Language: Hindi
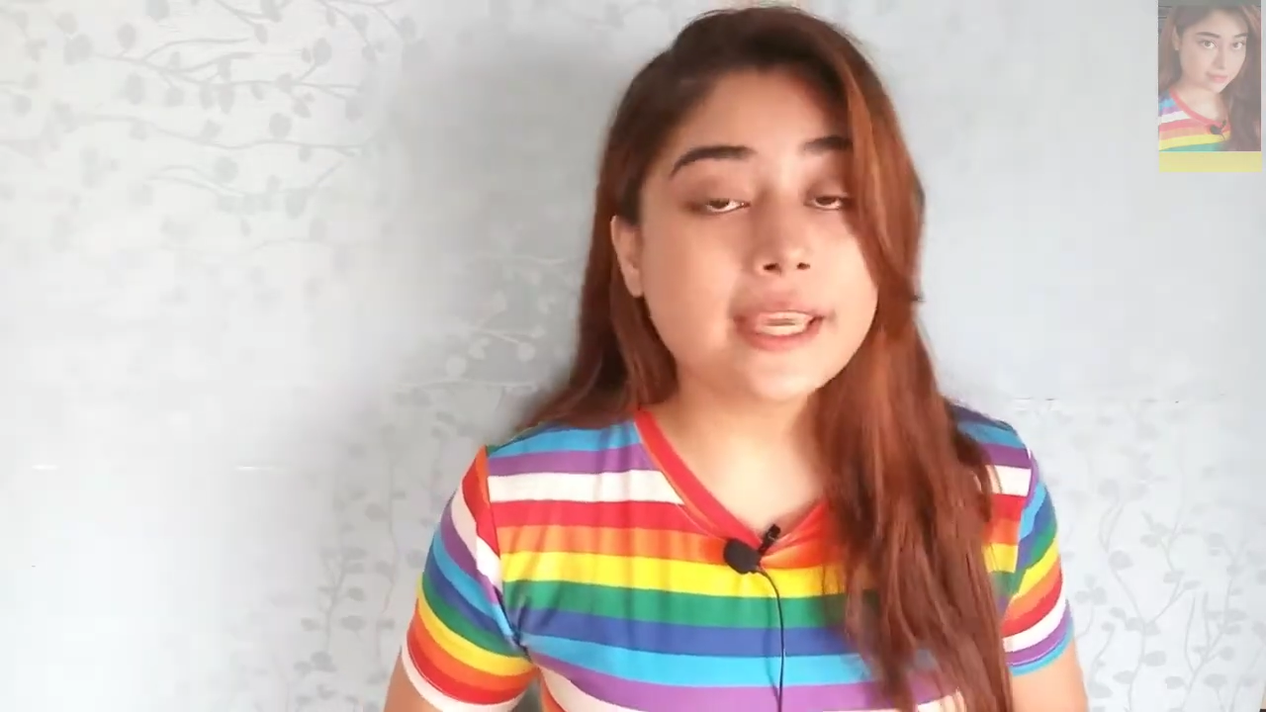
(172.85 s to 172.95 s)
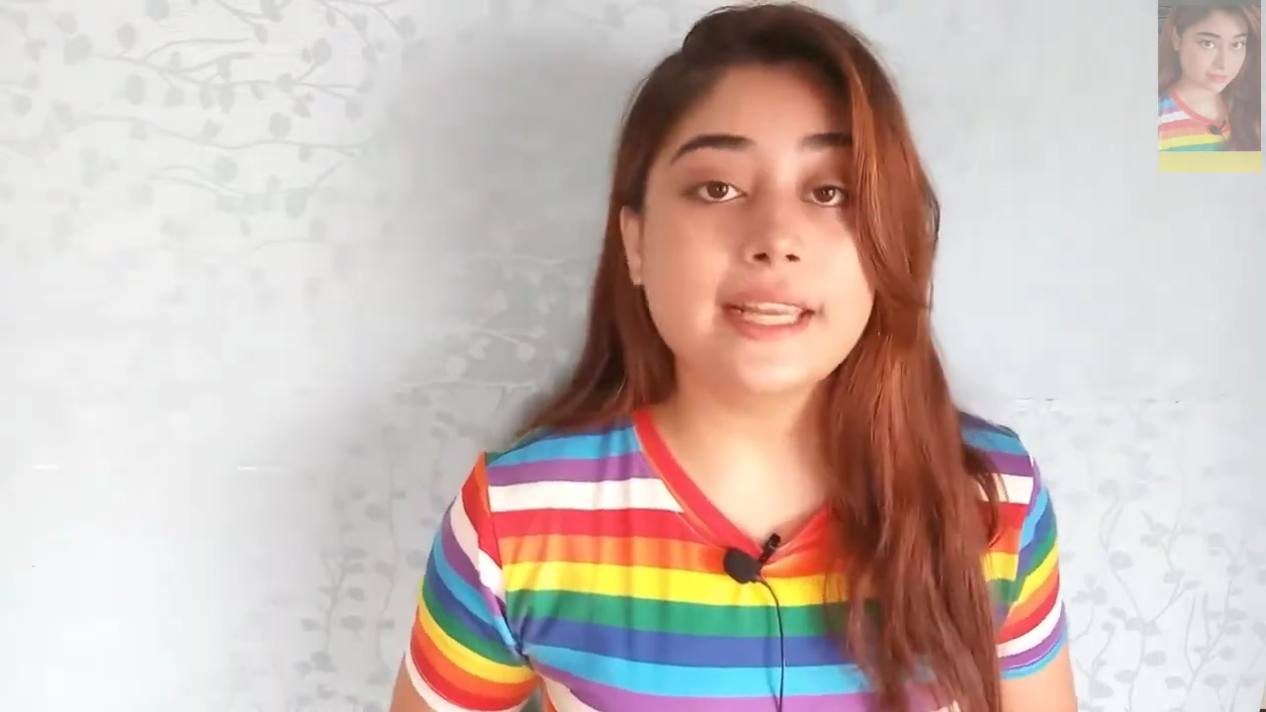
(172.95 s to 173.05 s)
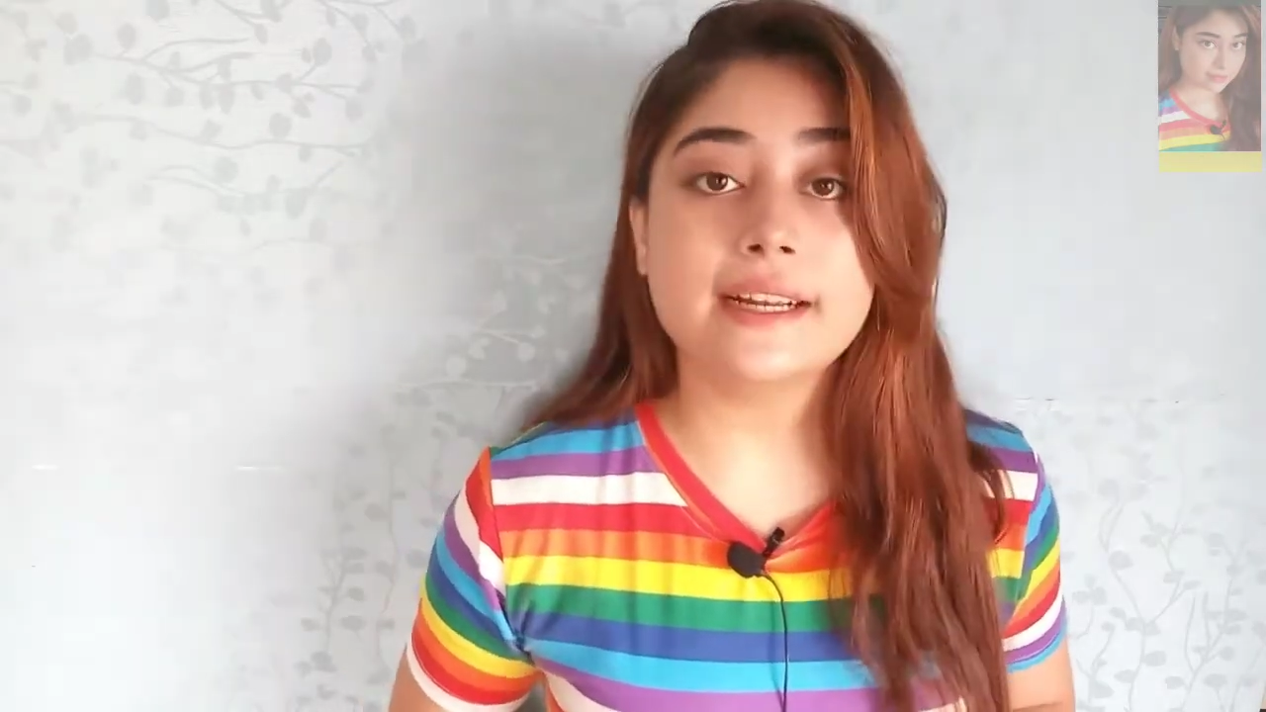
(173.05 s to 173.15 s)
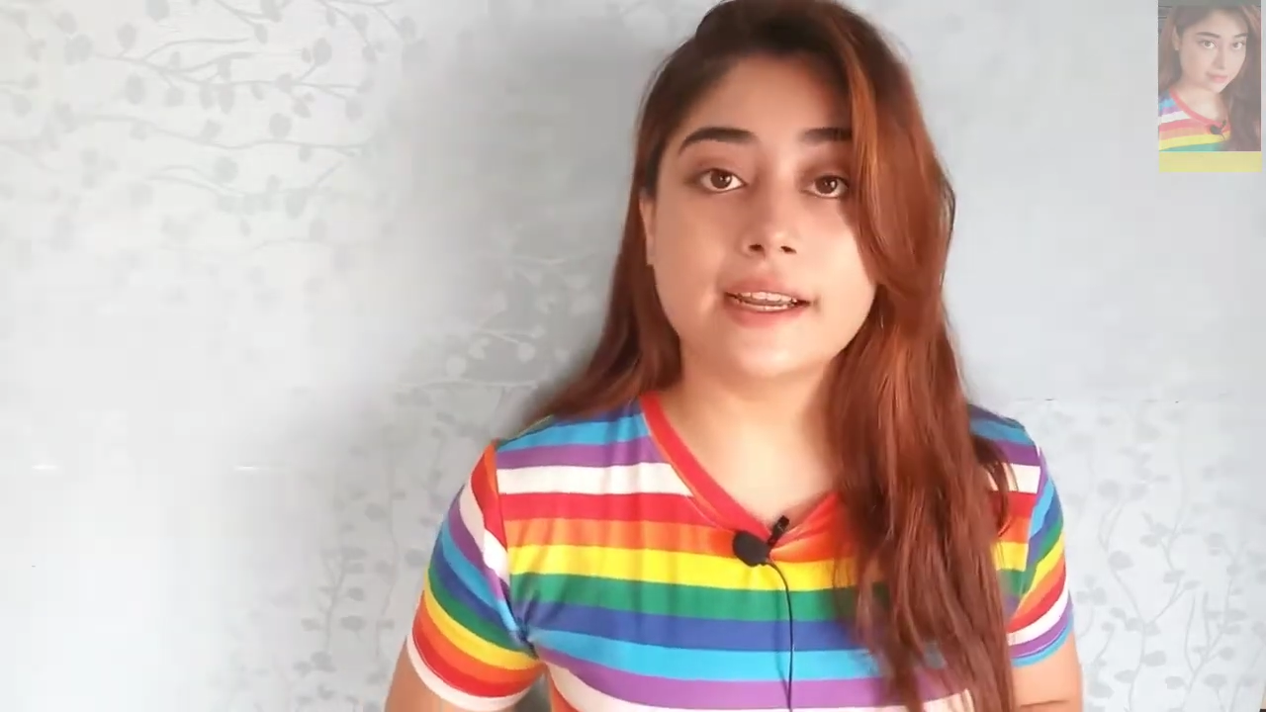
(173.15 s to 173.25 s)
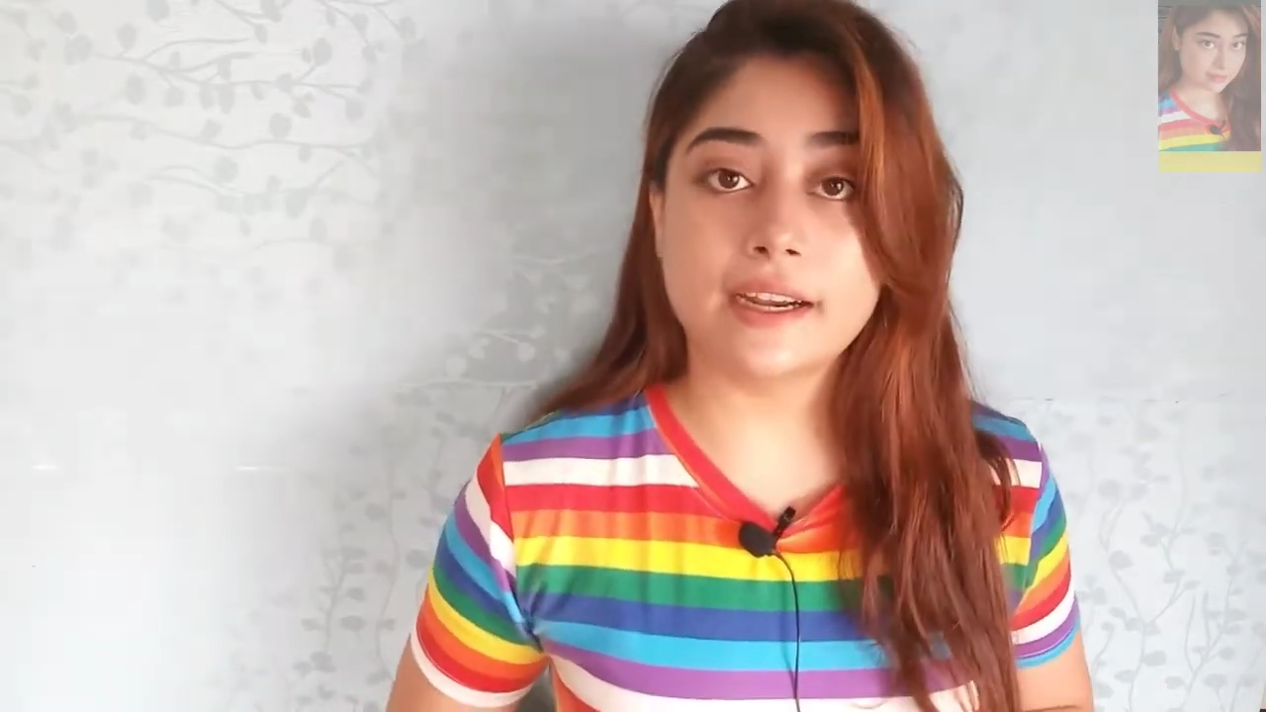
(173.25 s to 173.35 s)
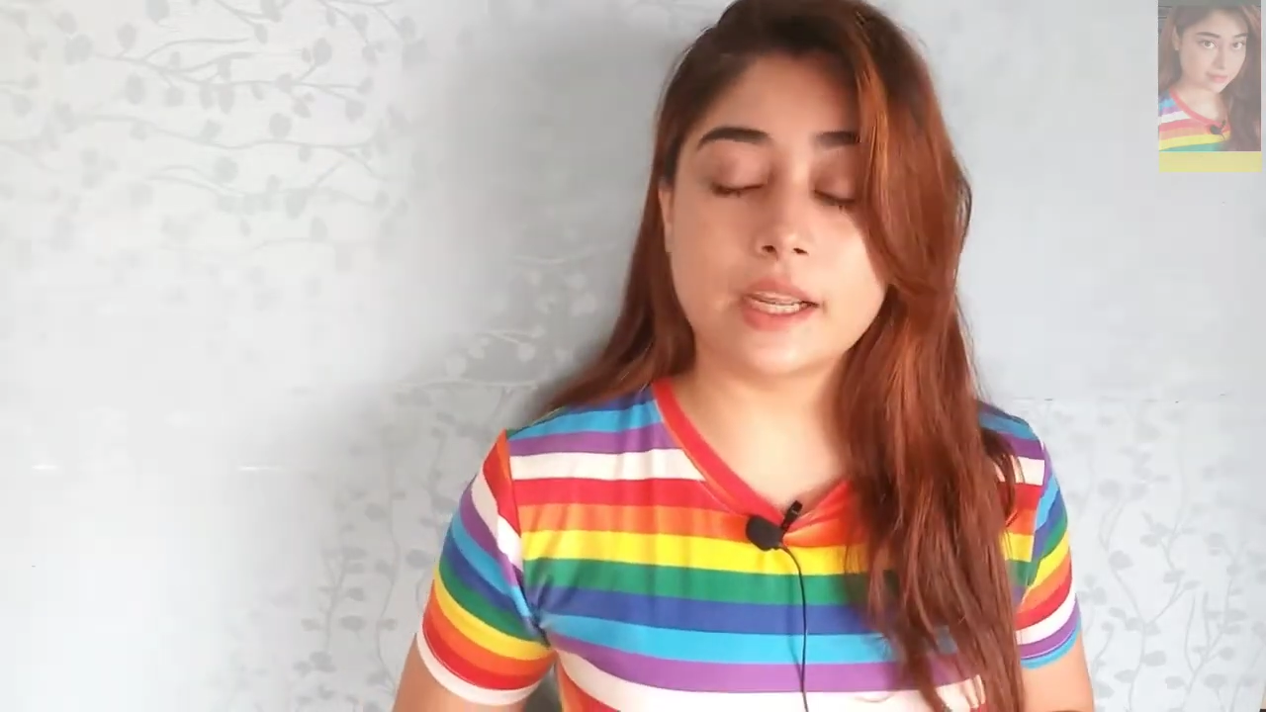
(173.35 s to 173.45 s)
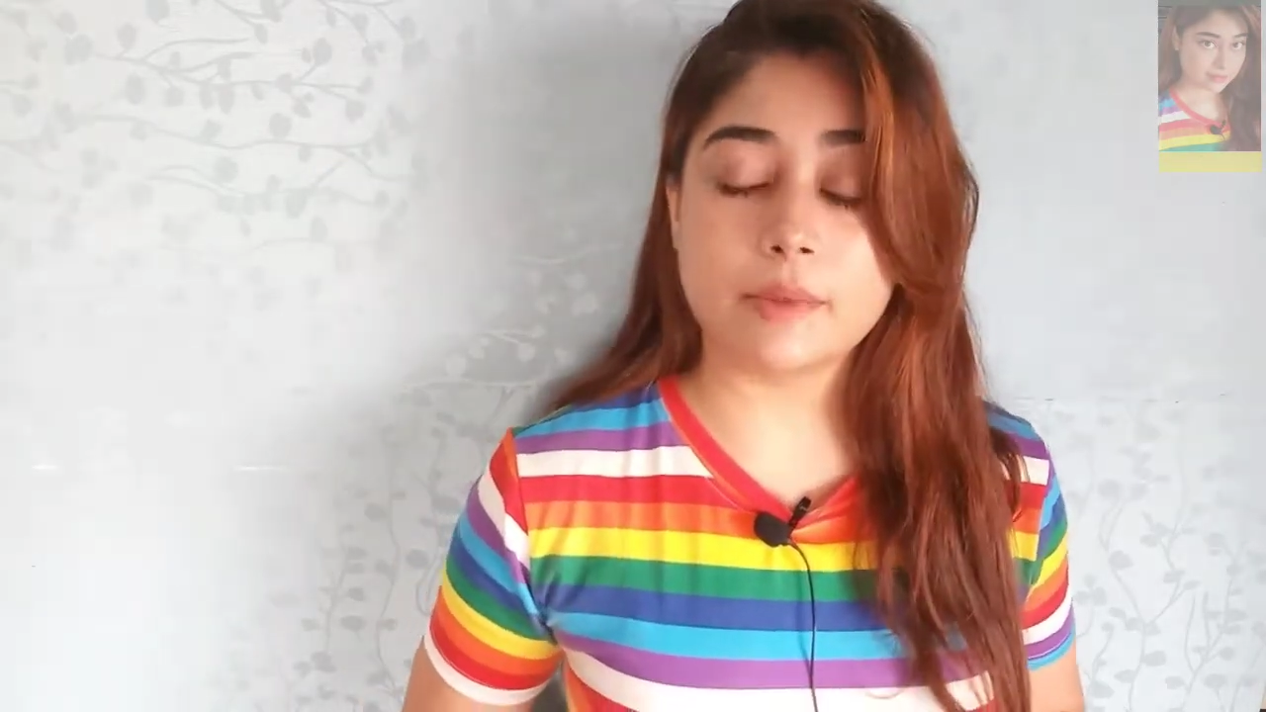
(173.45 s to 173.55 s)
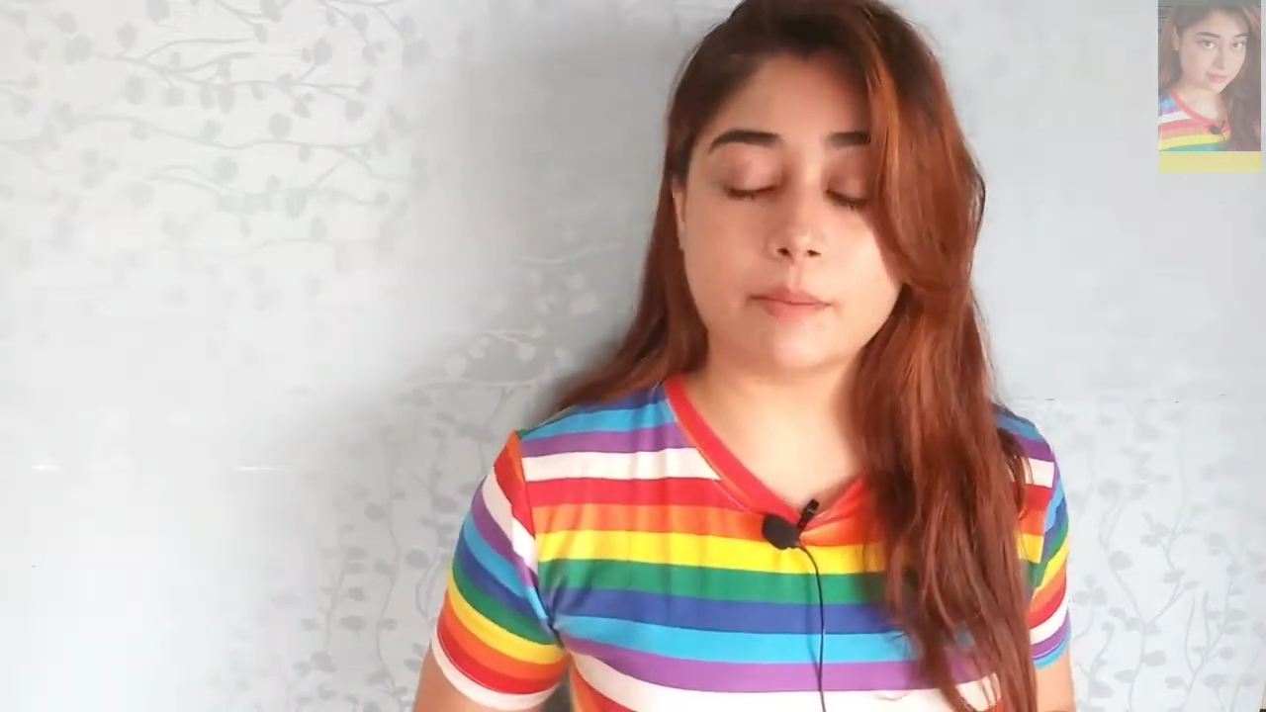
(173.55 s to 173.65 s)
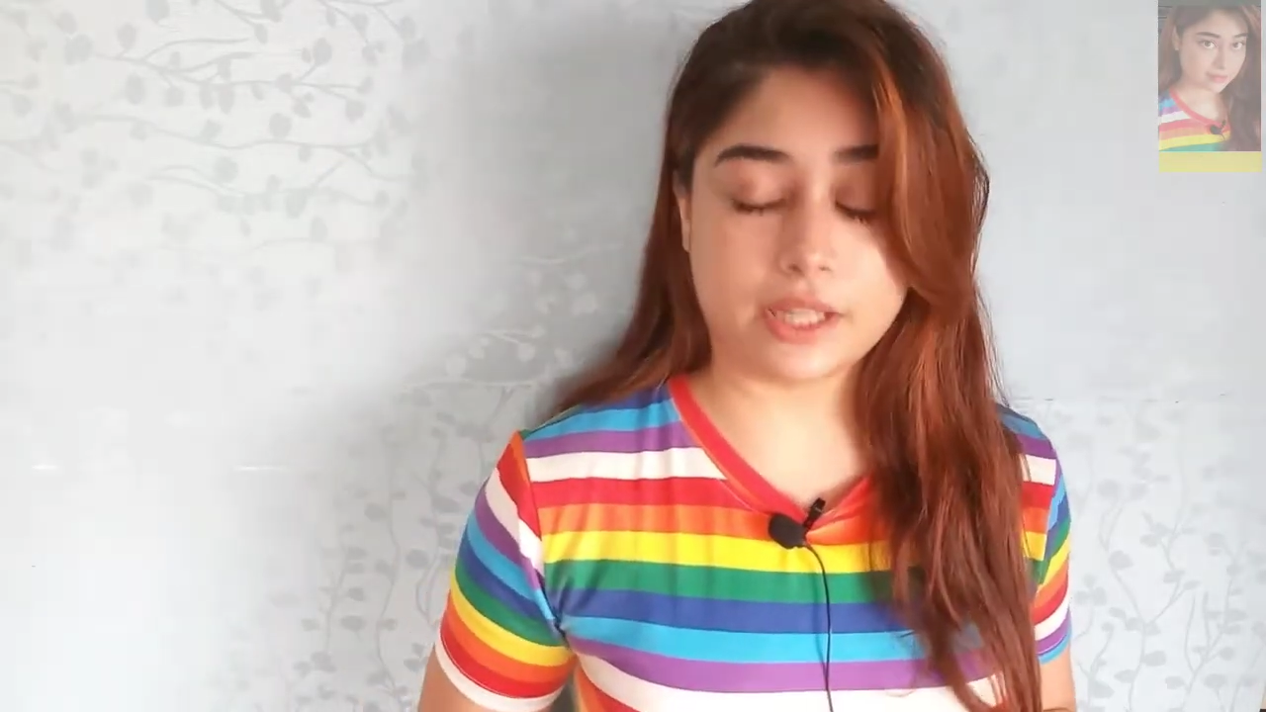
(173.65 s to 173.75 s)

हील करने में